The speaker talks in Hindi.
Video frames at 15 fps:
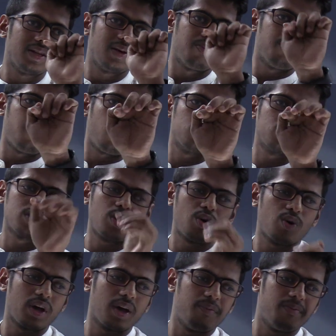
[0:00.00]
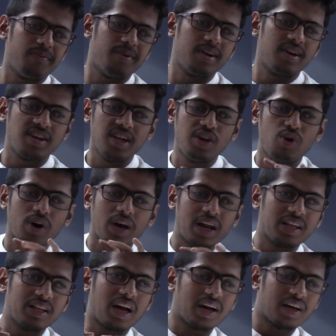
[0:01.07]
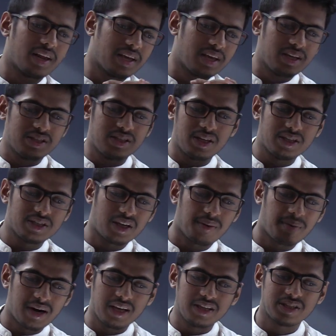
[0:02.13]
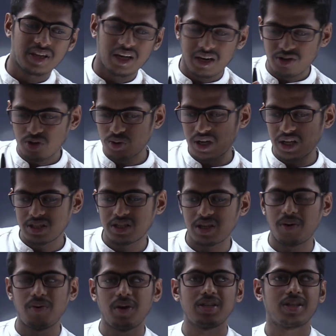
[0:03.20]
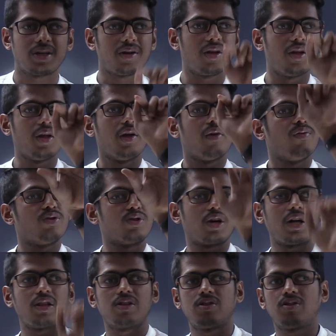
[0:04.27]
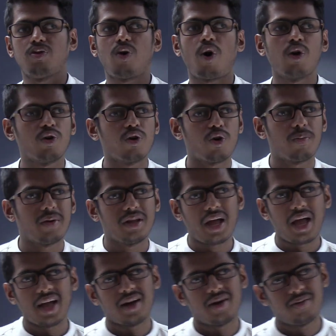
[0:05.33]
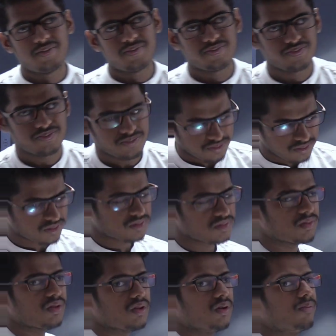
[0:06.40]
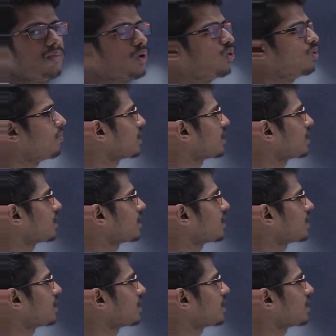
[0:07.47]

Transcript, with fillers: से पोस्ट करोगे लिखोगे ना जा करके कि सर इसका बड़ा इसका छोटा इसका वैसा फिर इसके बाद ऑन करो मज़ा आएगा मैं खुद